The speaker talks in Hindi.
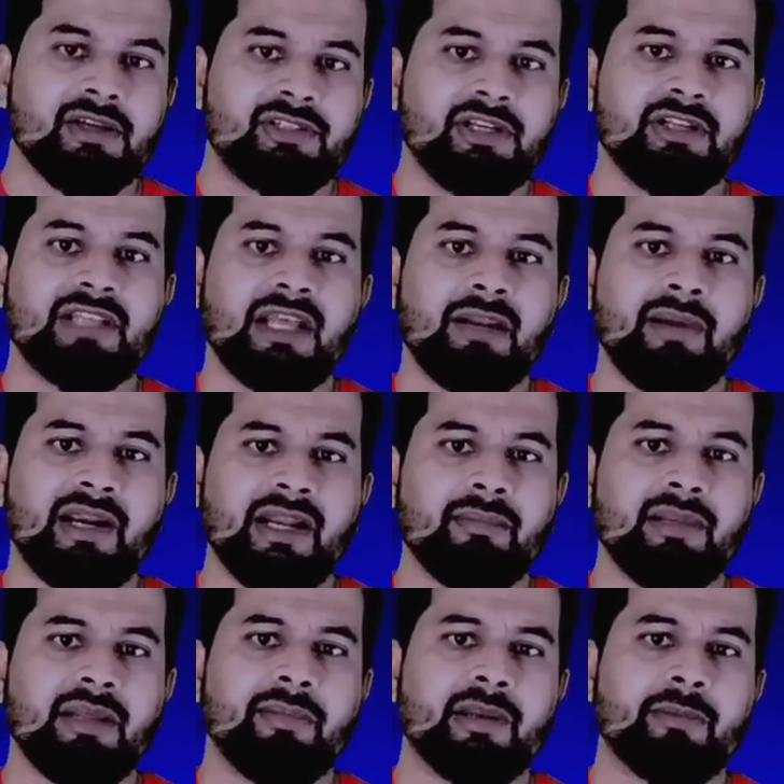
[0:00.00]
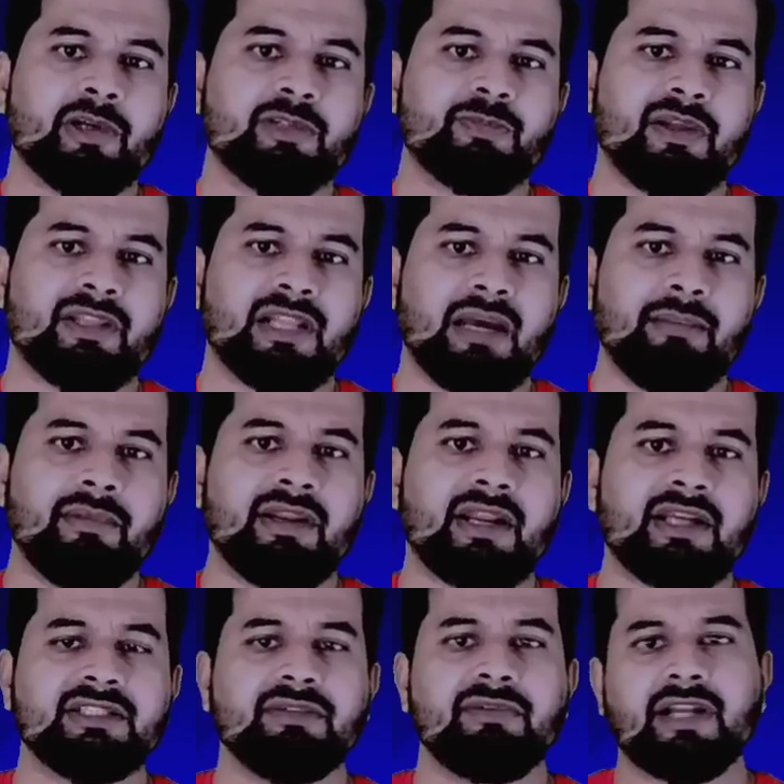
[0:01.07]
शीतल मैडम ने बिग बॉस पंद्रह में
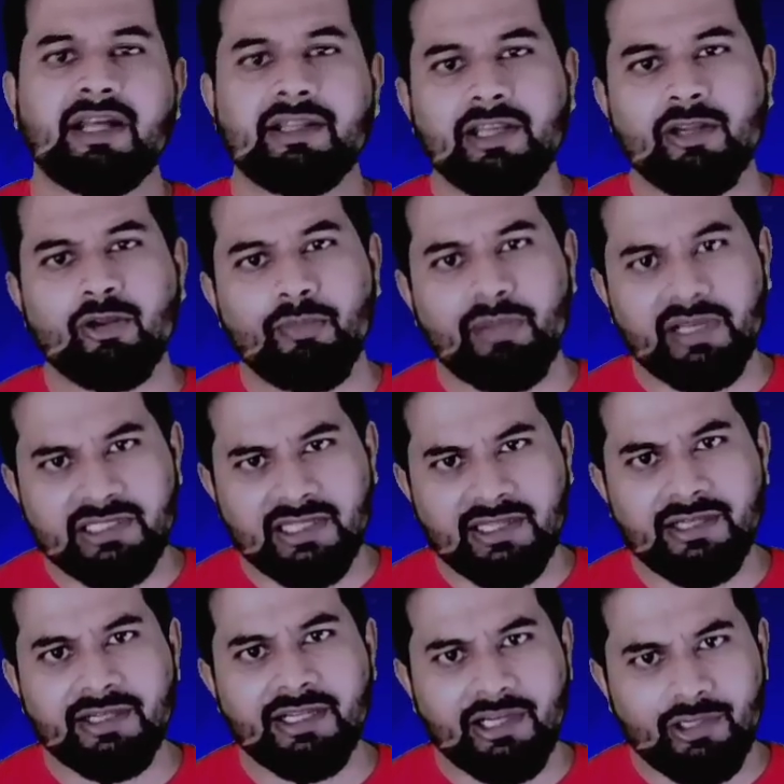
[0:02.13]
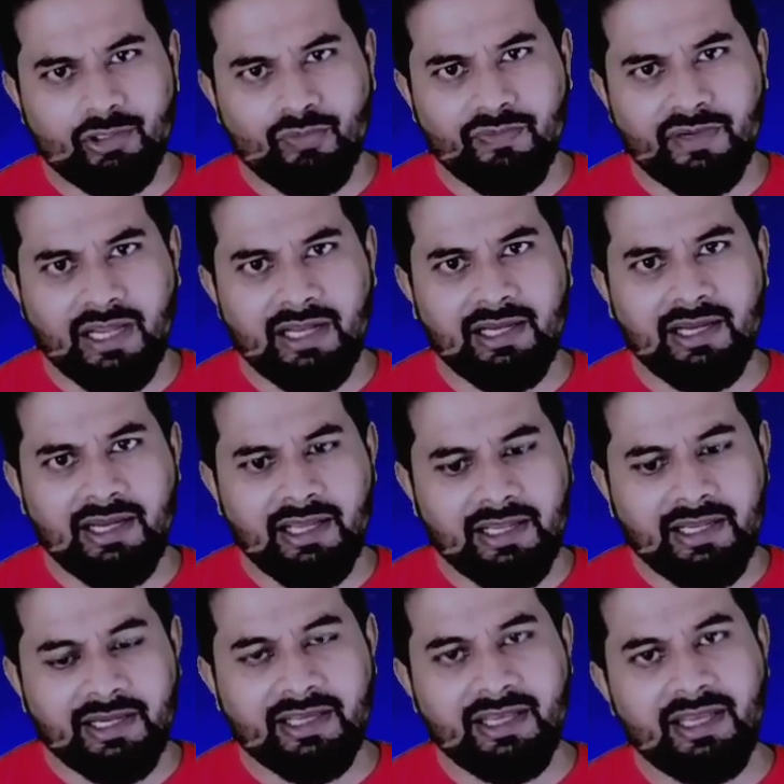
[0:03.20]
राजीव अडाथिया को भेजा था टिकट टू फिनाले
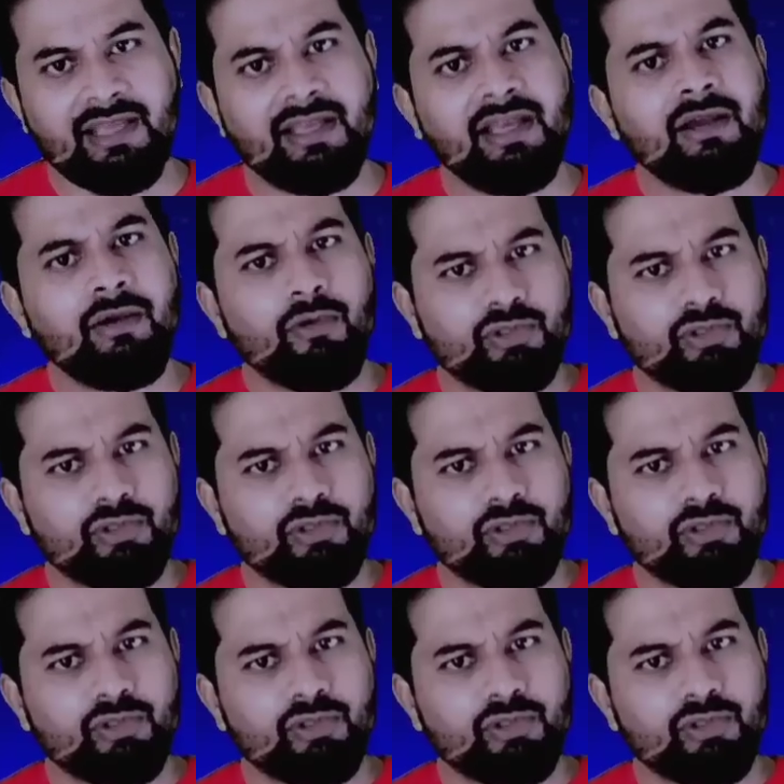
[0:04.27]
लेकर के